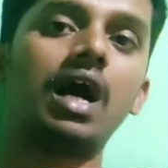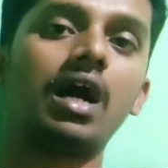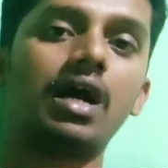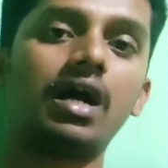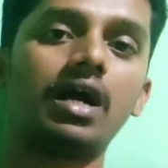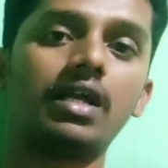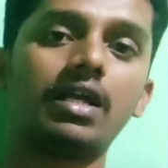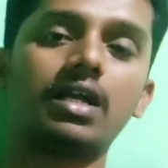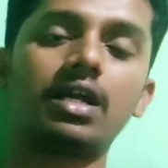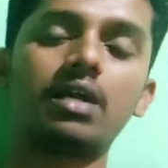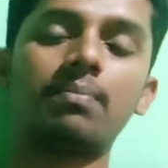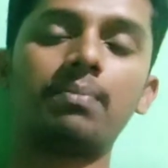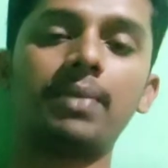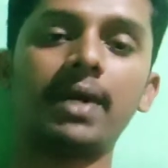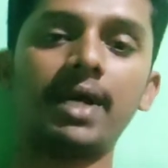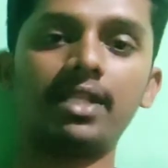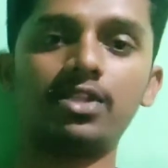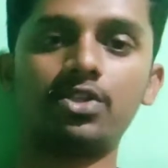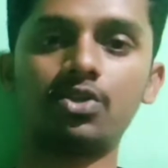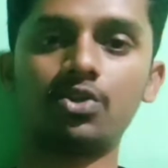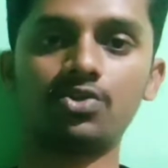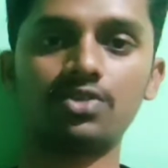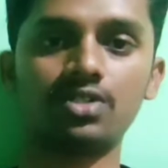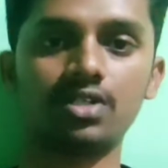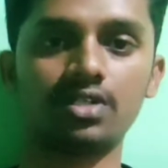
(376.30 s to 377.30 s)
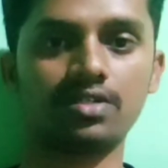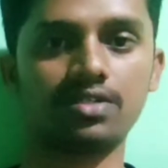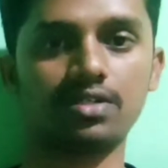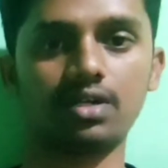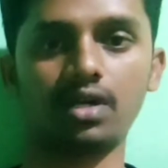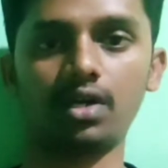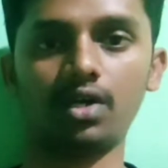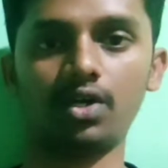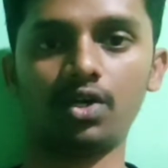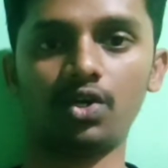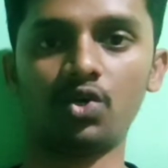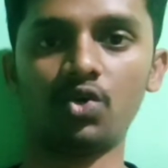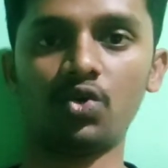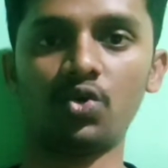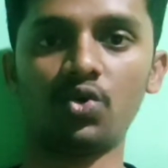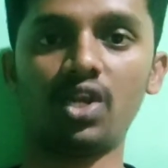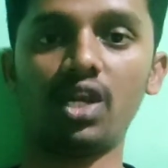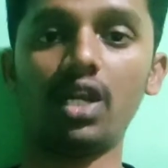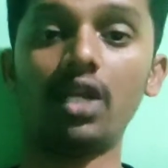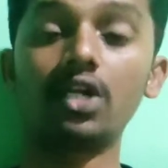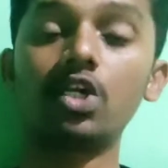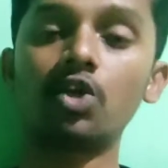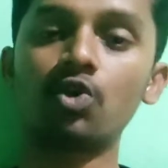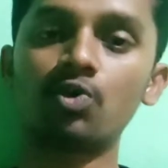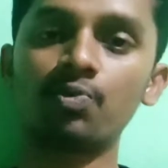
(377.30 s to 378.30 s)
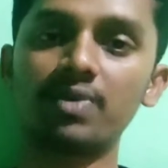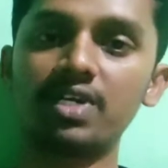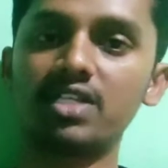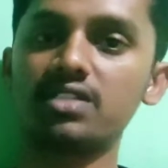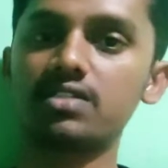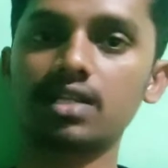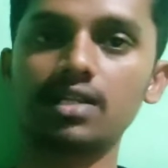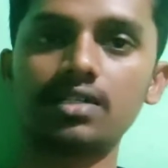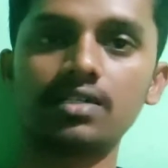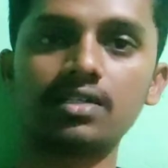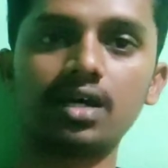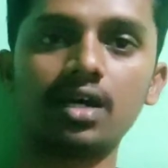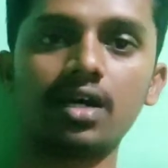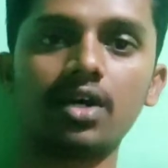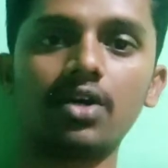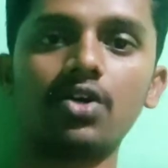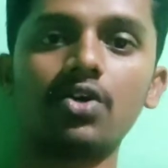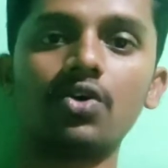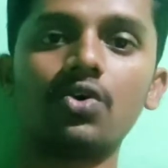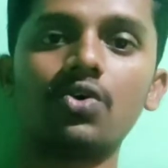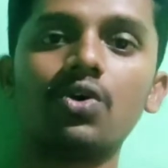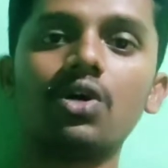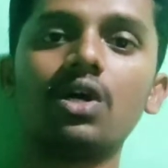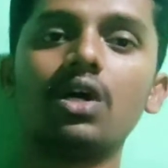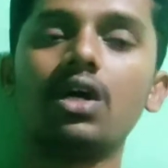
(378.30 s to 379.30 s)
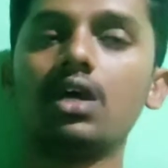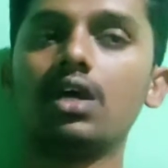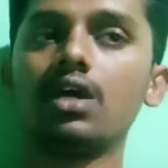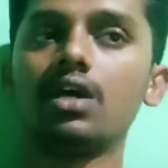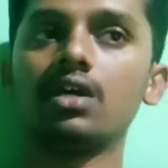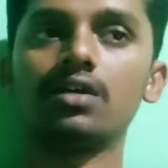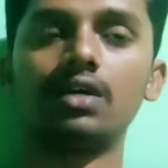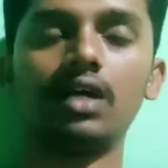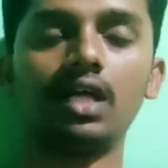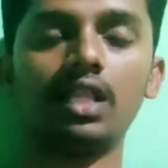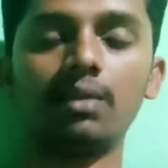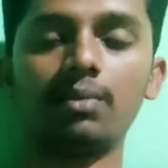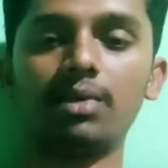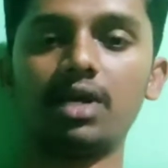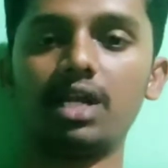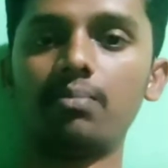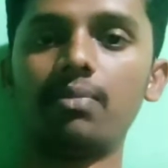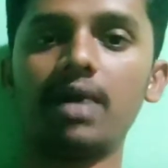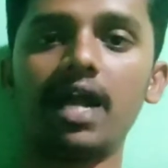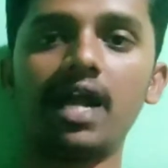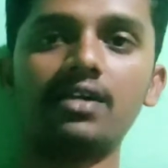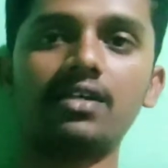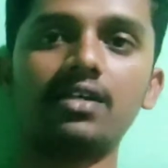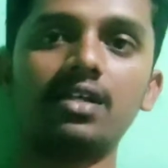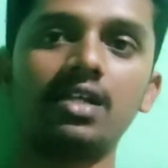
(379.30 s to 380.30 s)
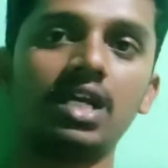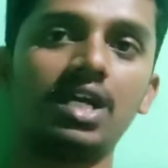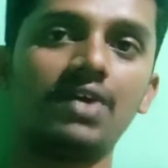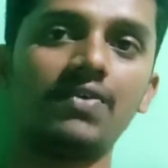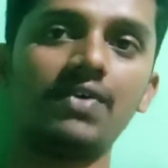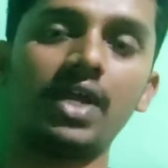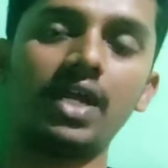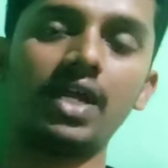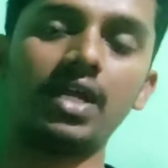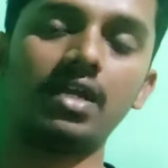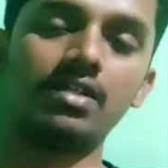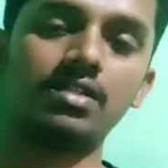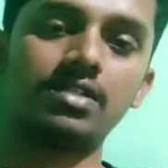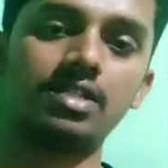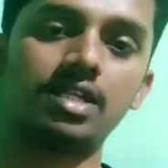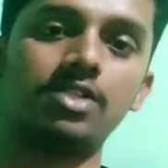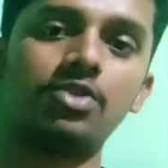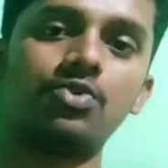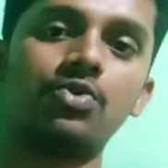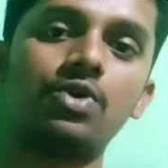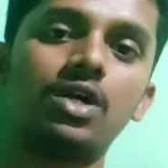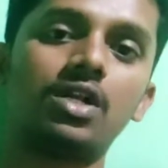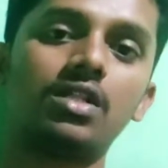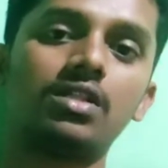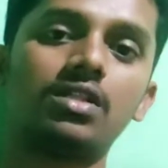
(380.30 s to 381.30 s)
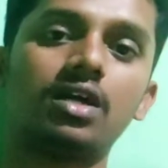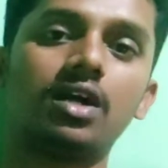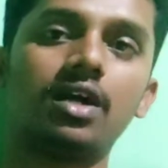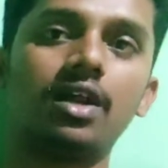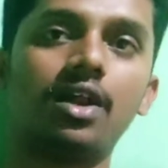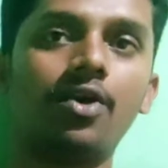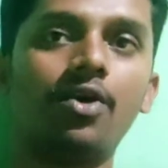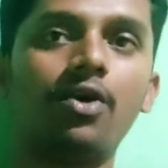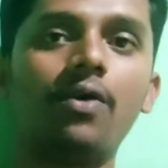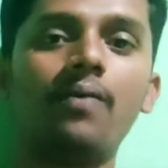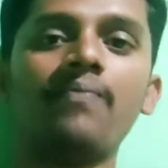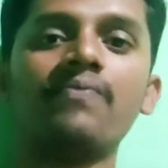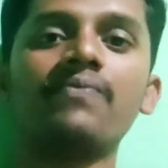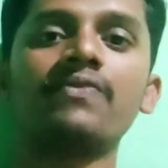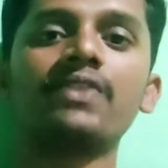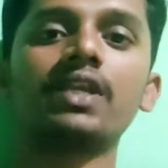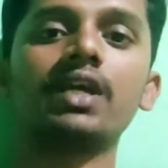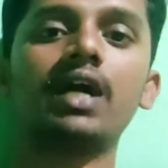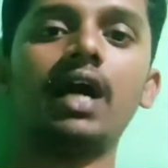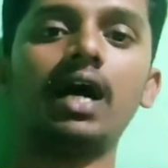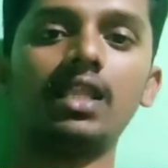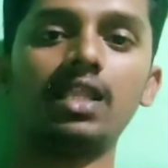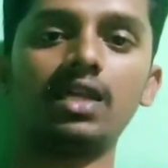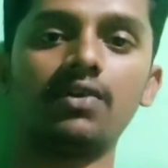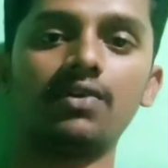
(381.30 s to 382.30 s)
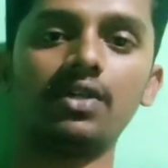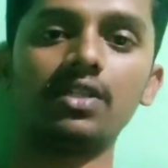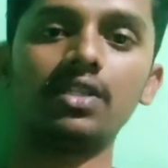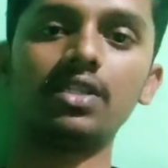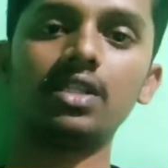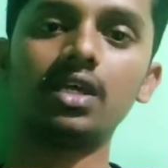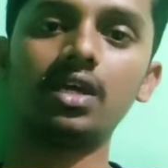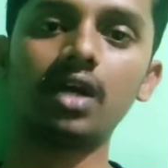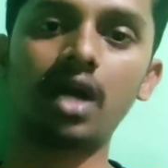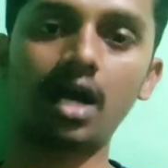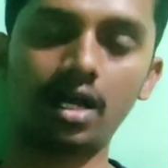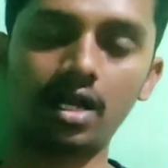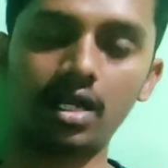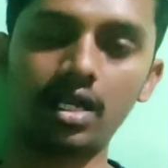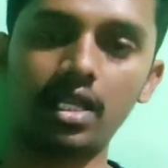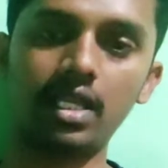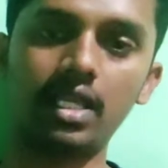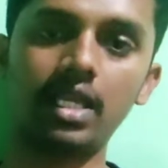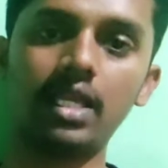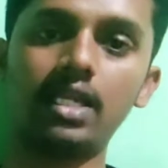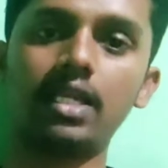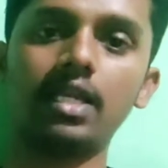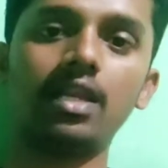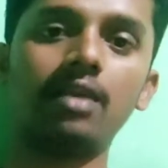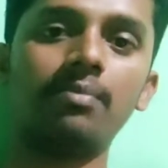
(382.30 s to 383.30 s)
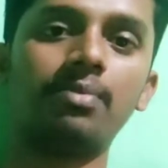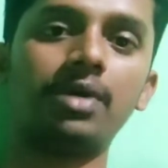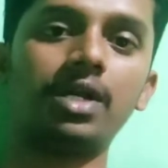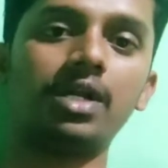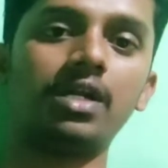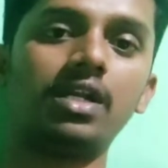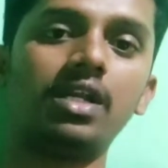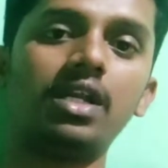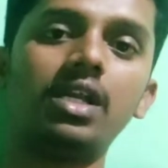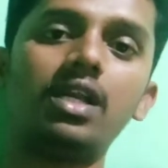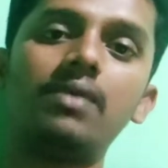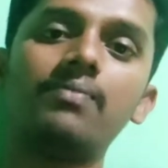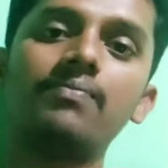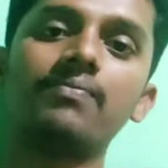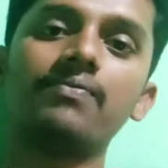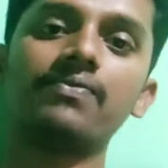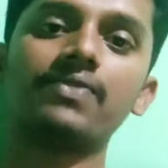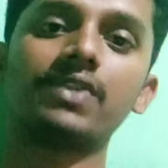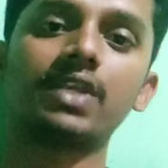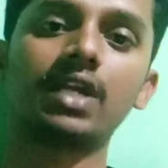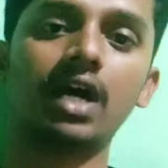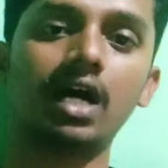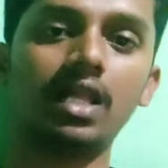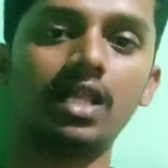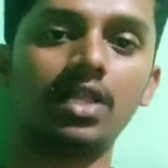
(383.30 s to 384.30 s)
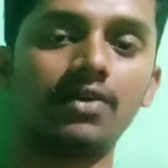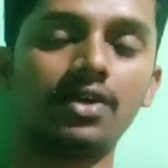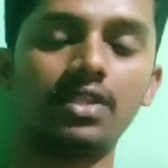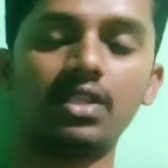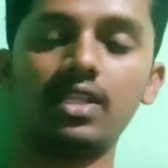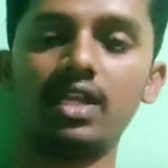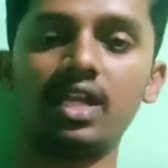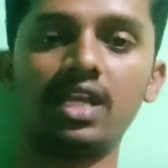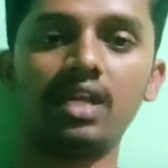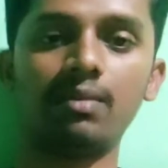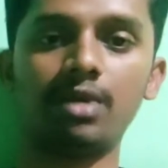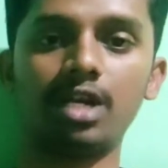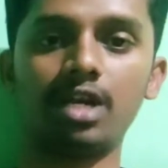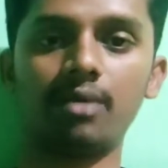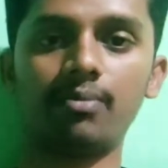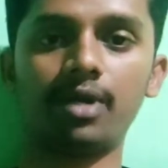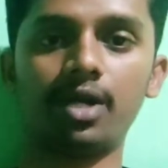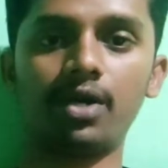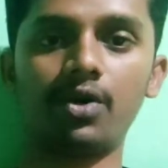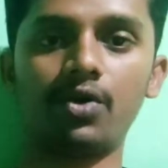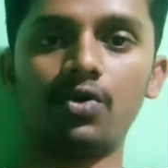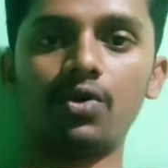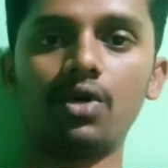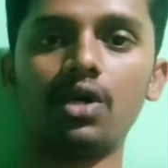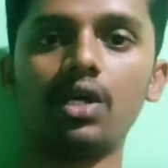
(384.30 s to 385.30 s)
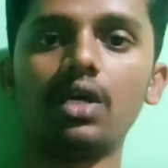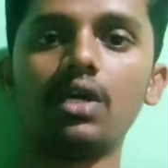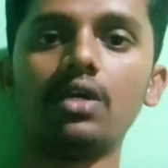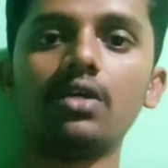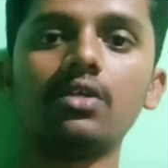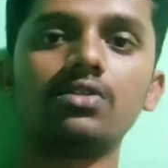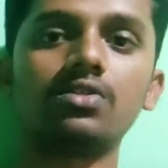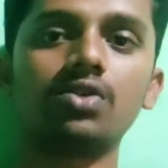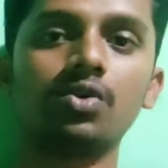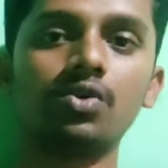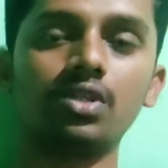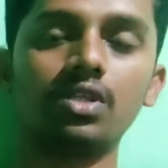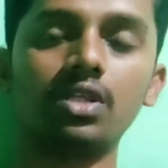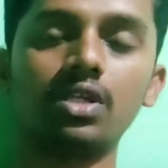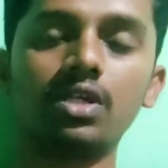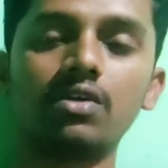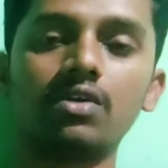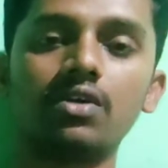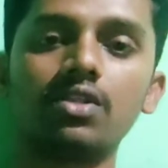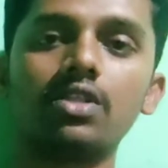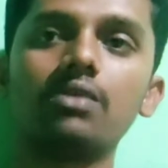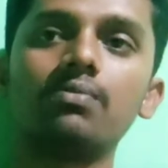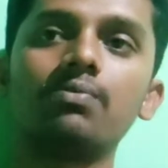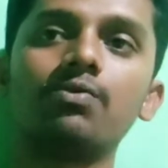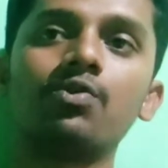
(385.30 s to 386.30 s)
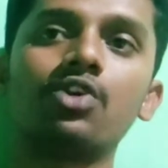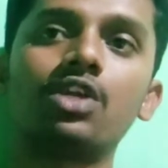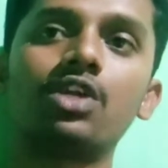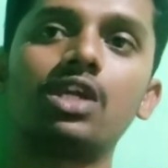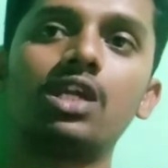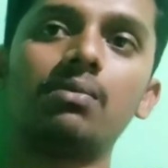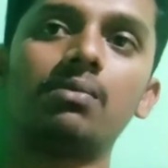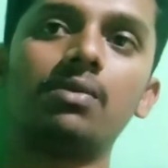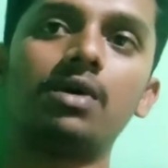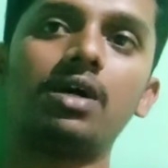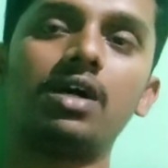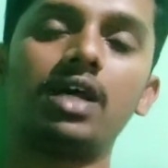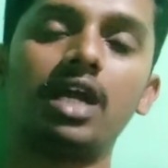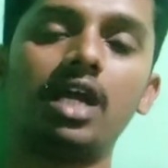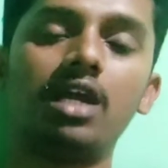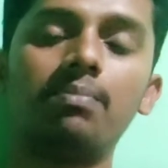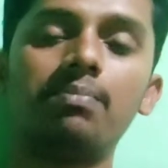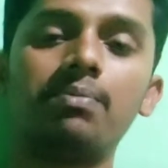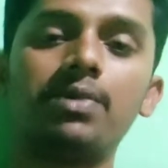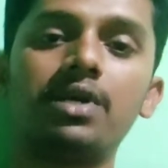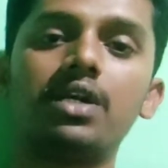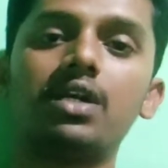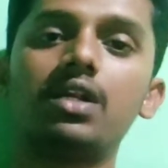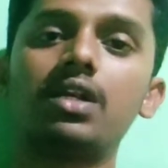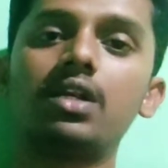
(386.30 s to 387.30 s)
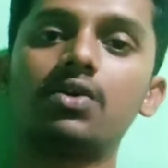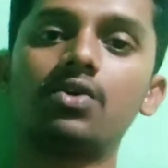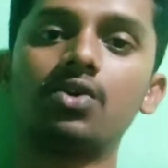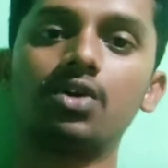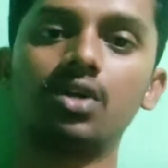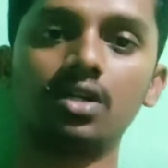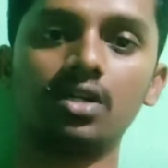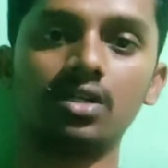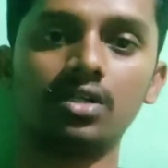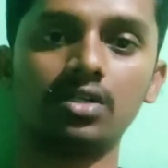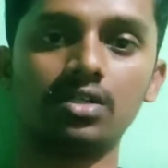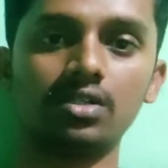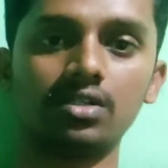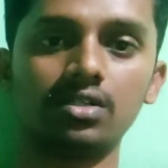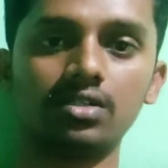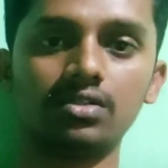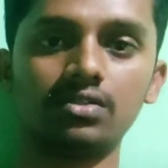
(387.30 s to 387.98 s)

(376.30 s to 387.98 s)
அங்கே இருக்கிற பேத்தோஜன்ஸ் ஆகட்டும் இல்லை டியூமர் செல்ஸ் ஆகட்டும் அந்த மாதிரி பேக்டீரியா வைரஸ் எதுவாக இருந்தாலும் அதை வந்து அங்கேயே கில் பண்ணி அதை வந்து எலிமினேட் பண்ணிவிடும் ஸோ இதுக்கு வந்து முக்கியமாக ஹெல்ப் பண்ணுற ஒரு